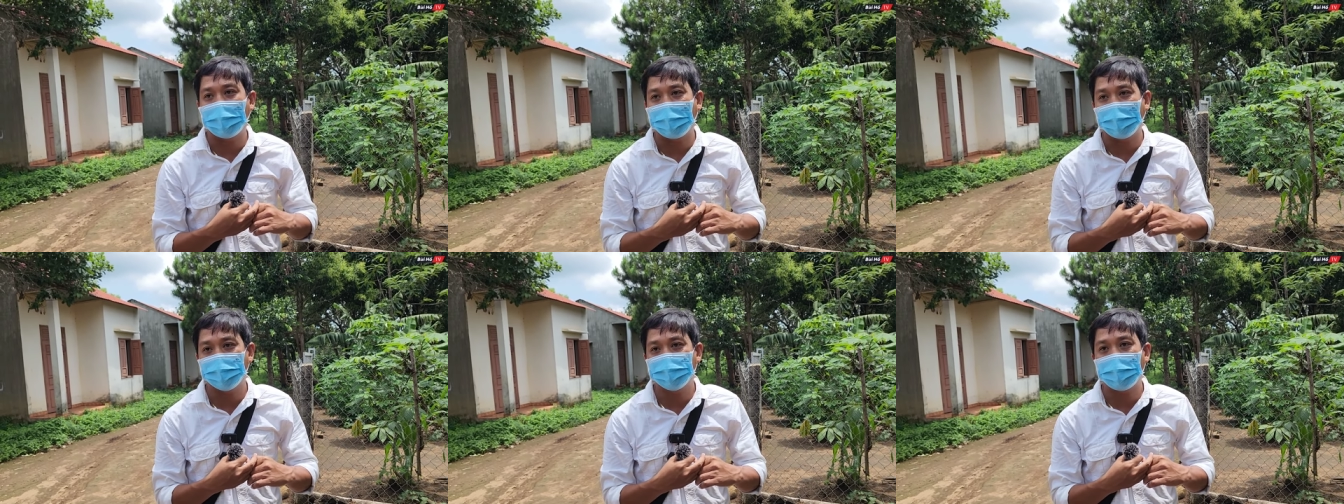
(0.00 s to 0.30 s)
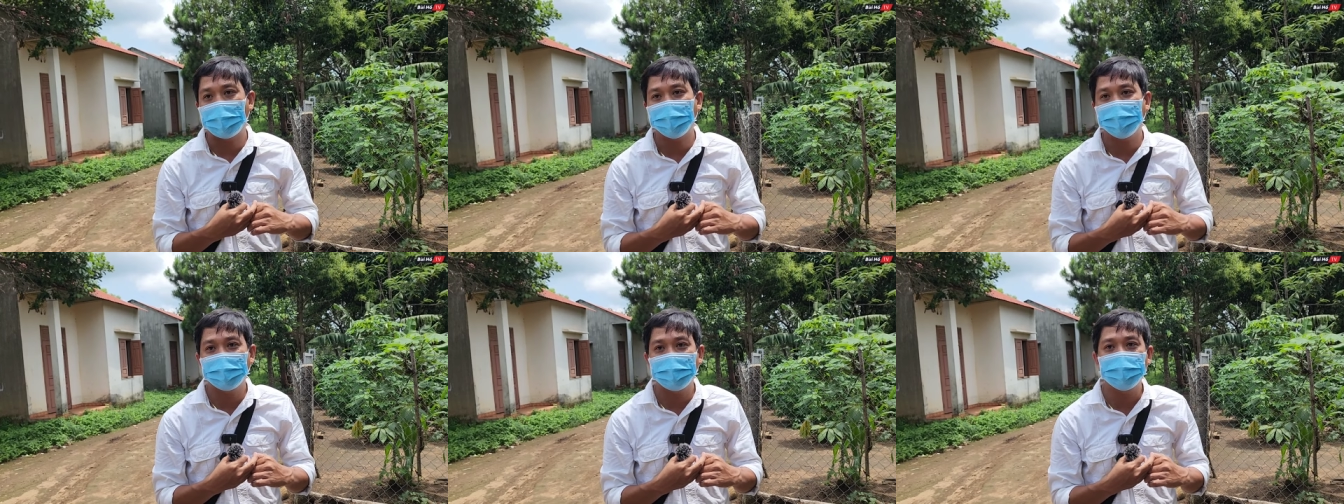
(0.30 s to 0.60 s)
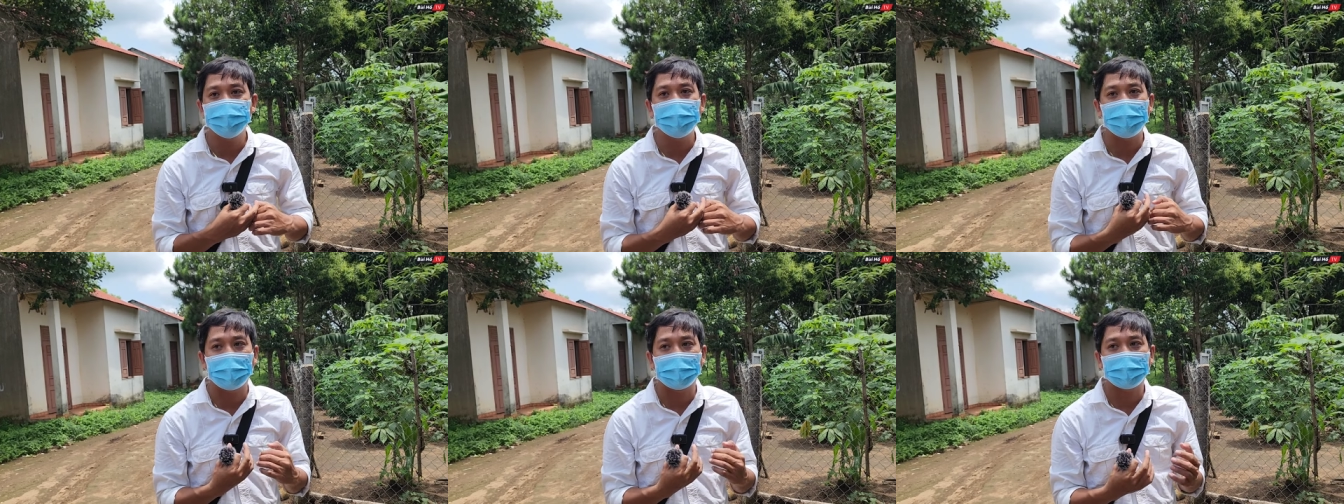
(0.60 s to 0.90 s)
lại bám
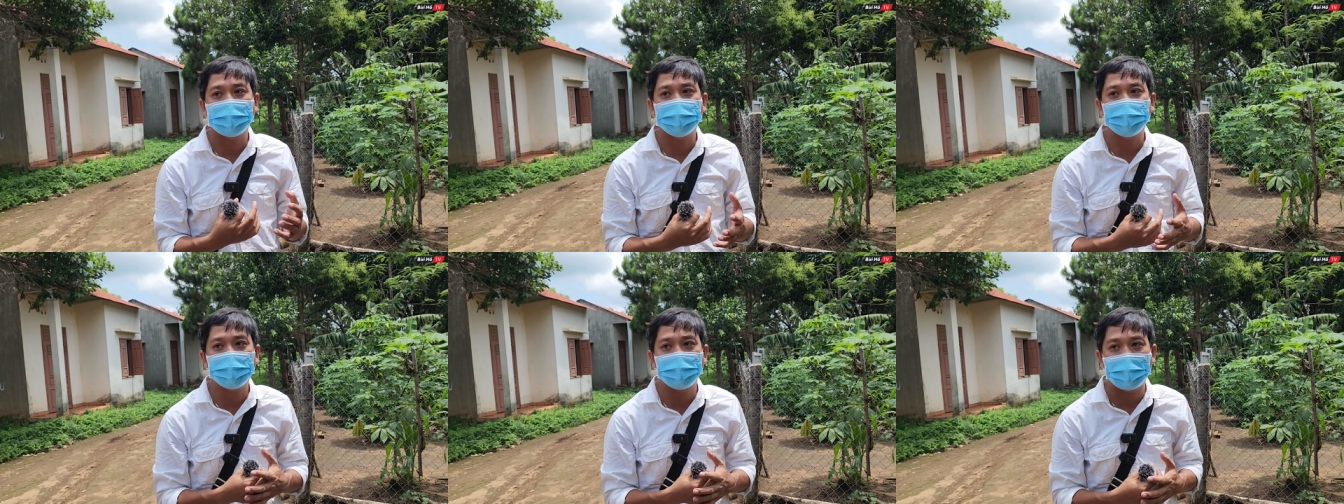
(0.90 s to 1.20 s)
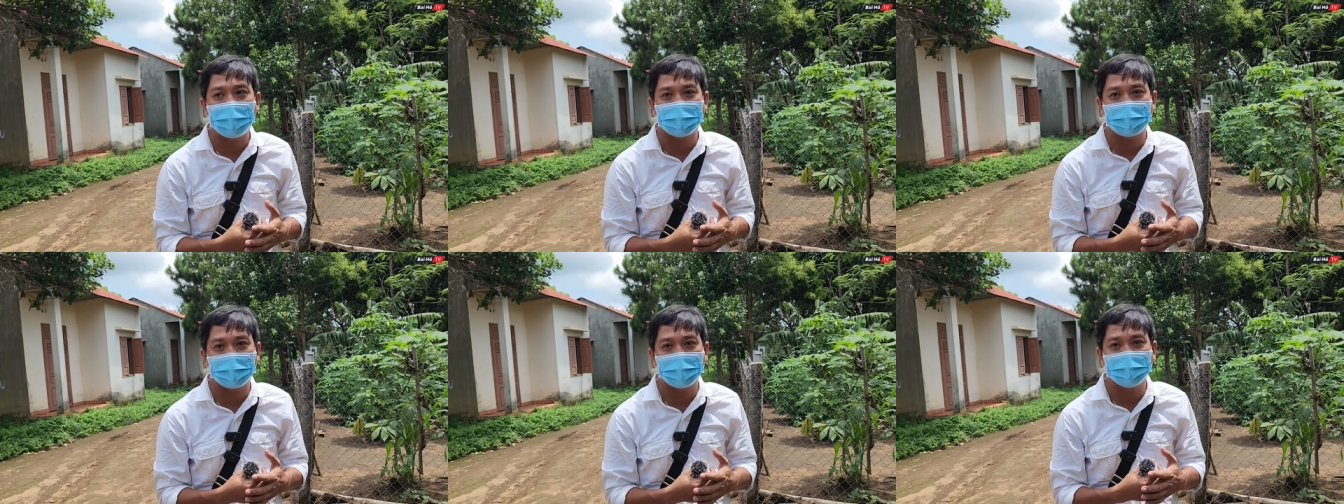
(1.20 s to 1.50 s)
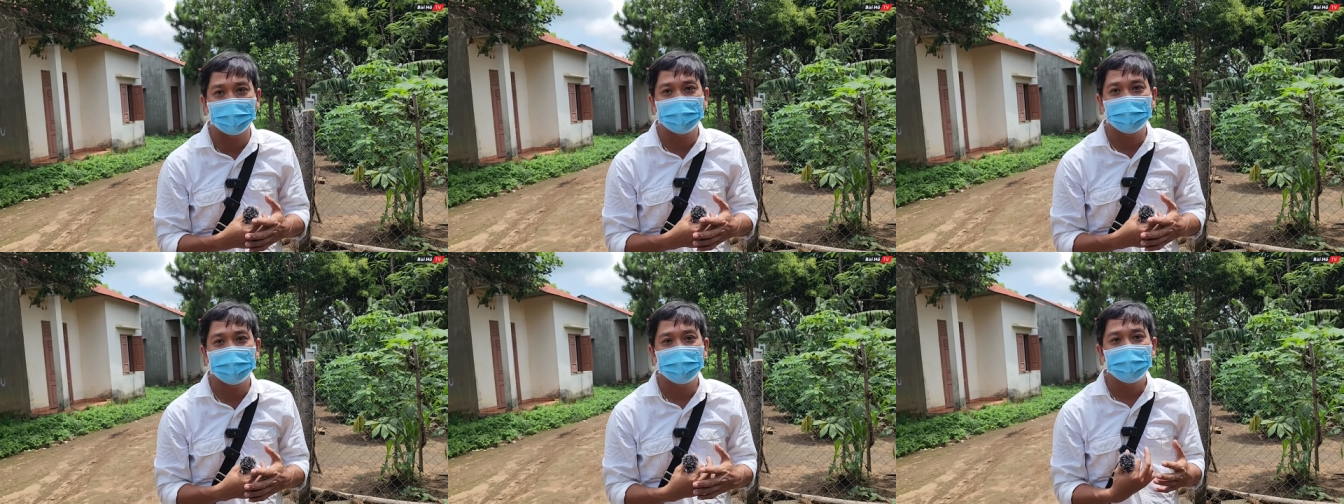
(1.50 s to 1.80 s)
víu lại cái ngôi làng
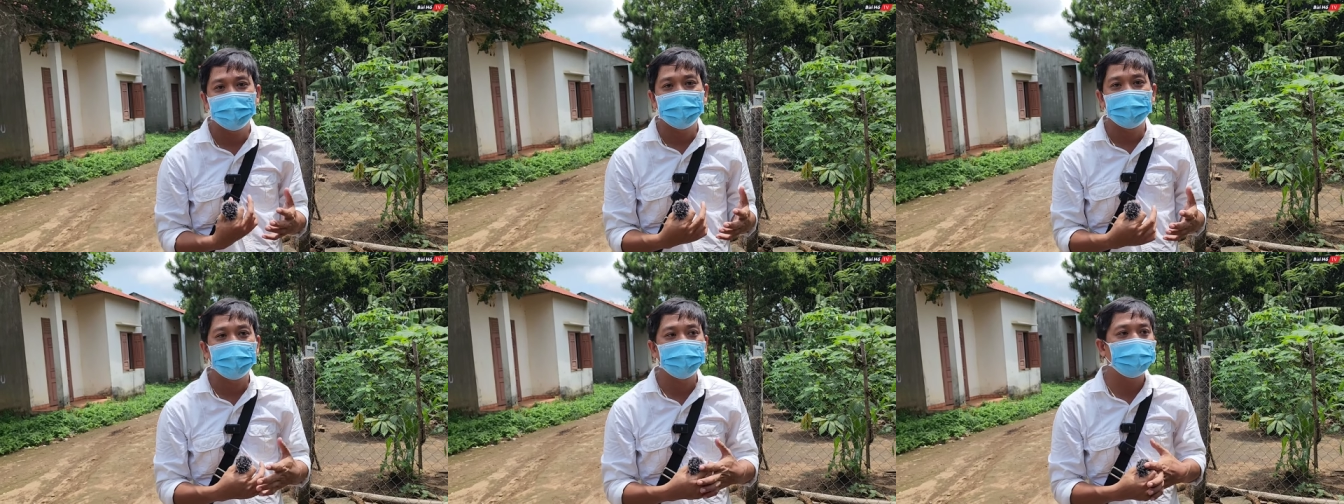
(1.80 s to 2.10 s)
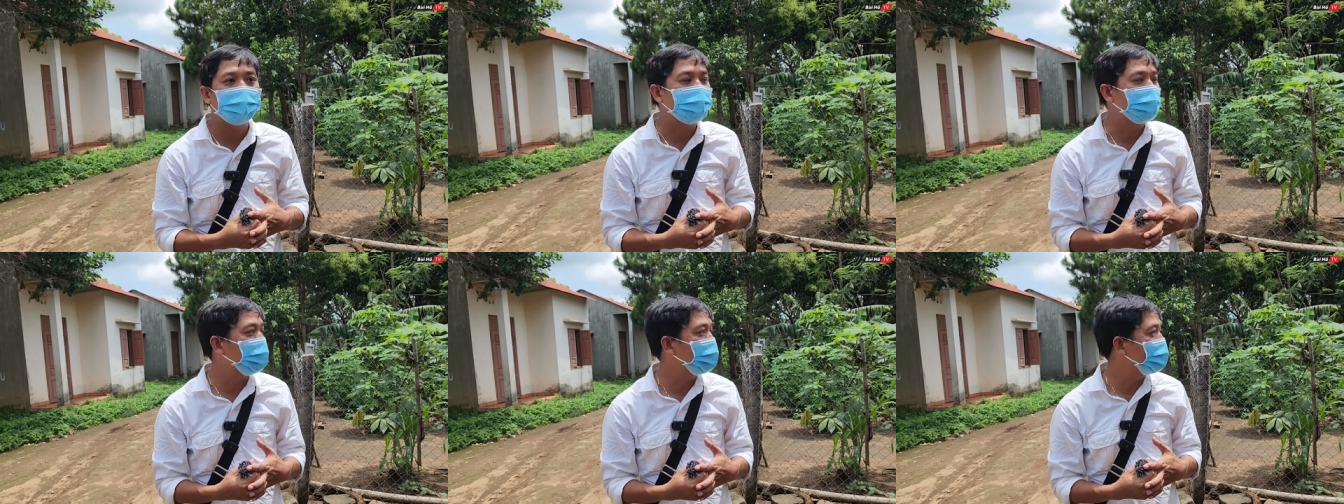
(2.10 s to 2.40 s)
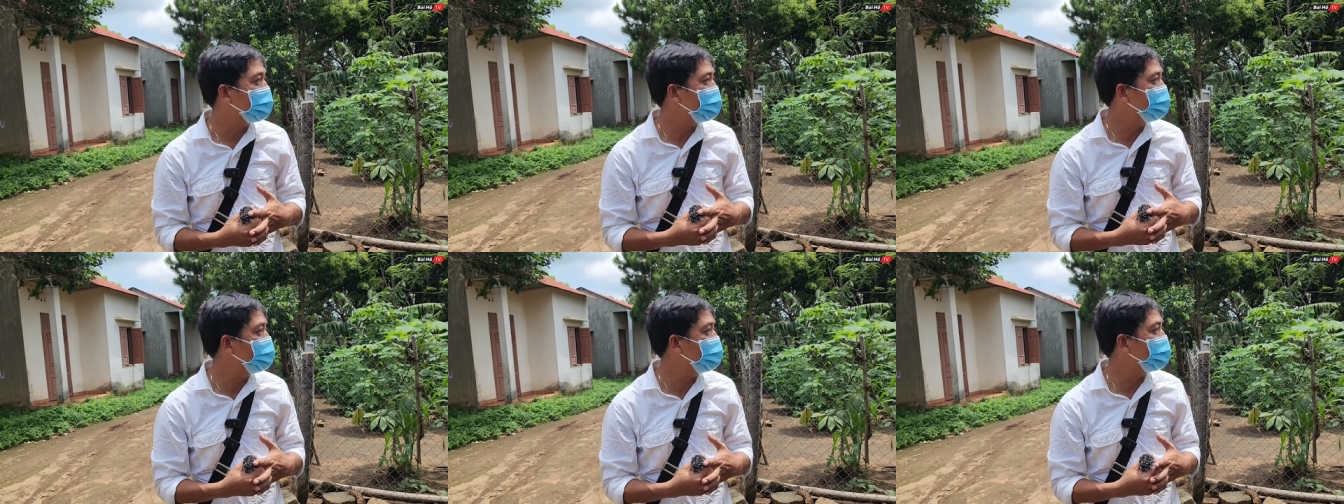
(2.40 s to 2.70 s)
này nên mình
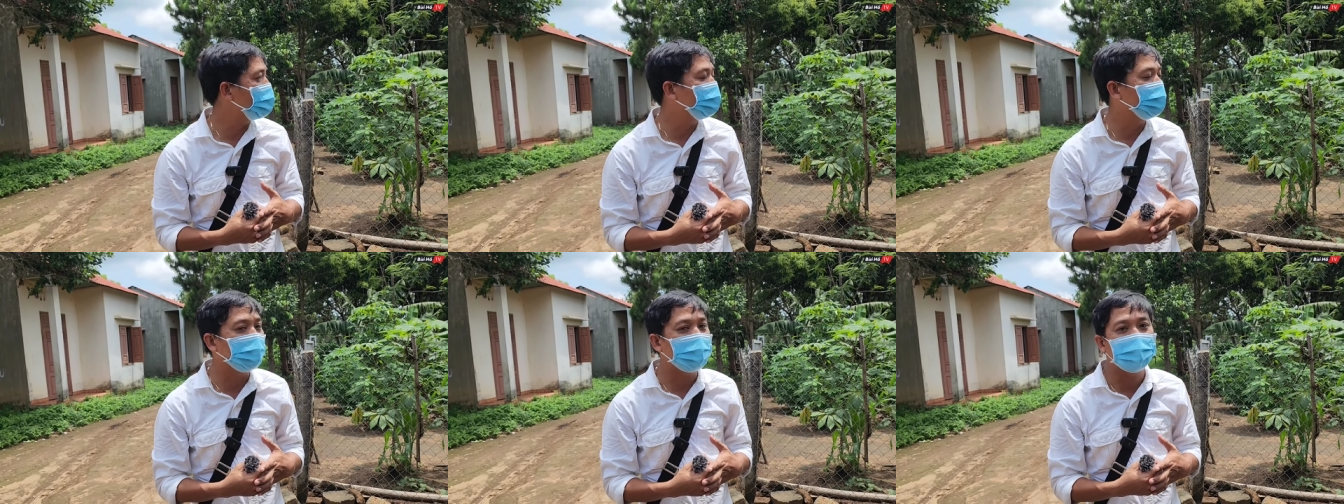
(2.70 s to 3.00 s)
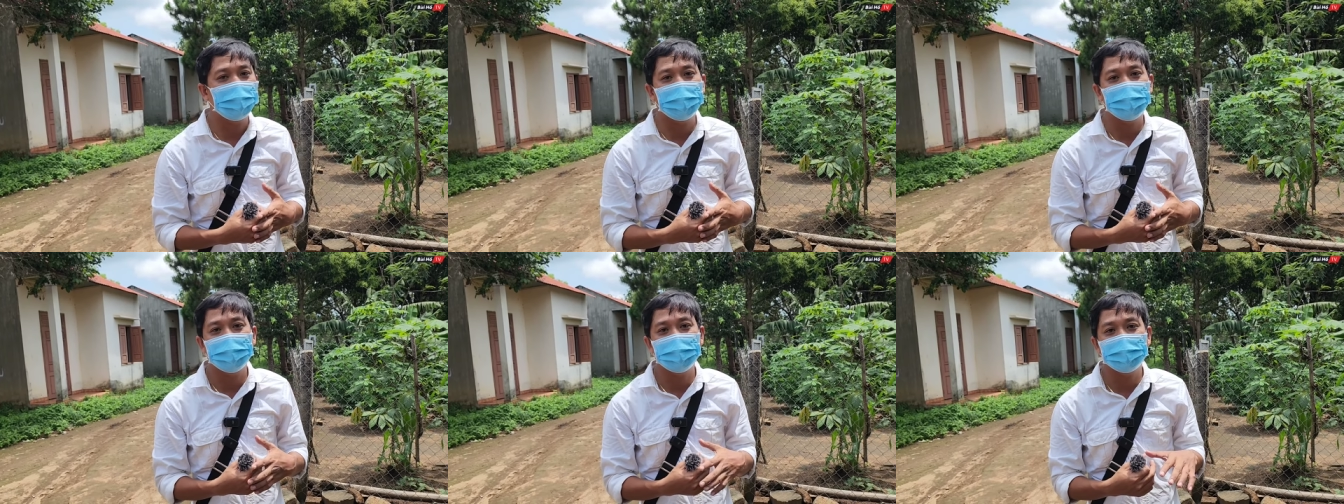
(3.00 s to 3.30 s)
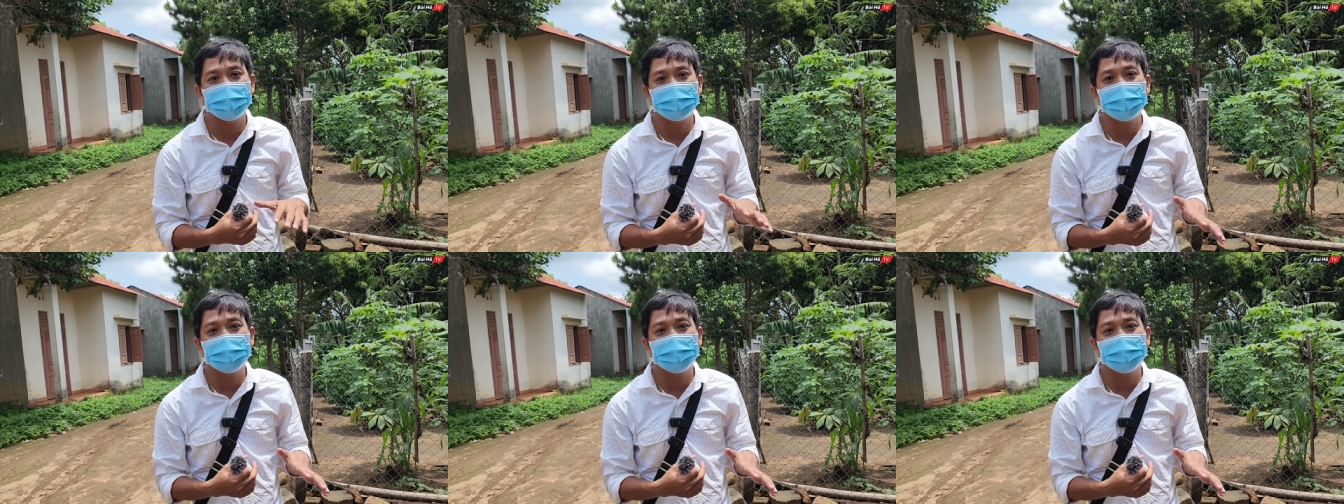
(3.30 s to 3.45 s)
thấy một cái vẻ